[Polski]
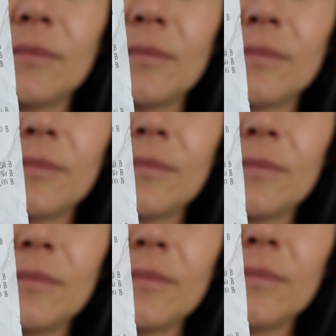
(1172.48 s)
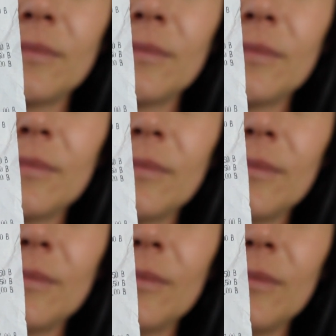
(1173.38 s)
lody i 3 gofry
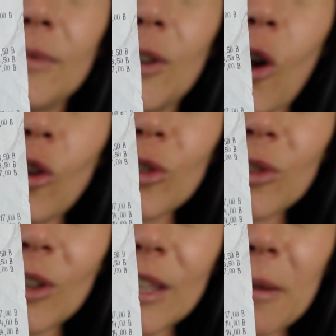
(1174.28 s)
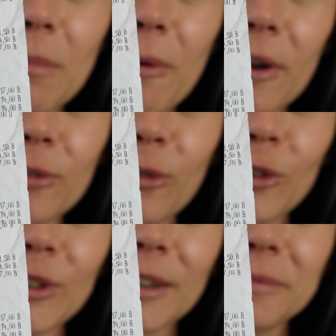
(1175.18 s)
i zapłaciliśmy
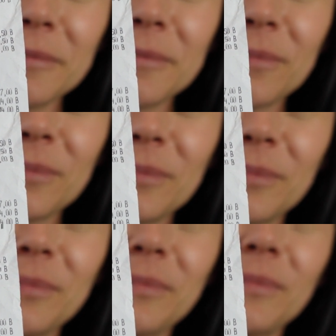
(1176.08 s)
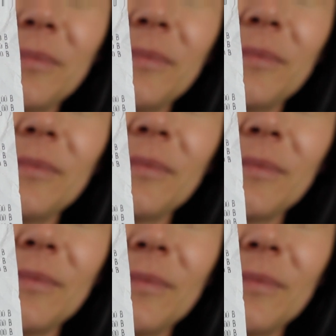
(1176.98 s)
niemało, bo 68 zł i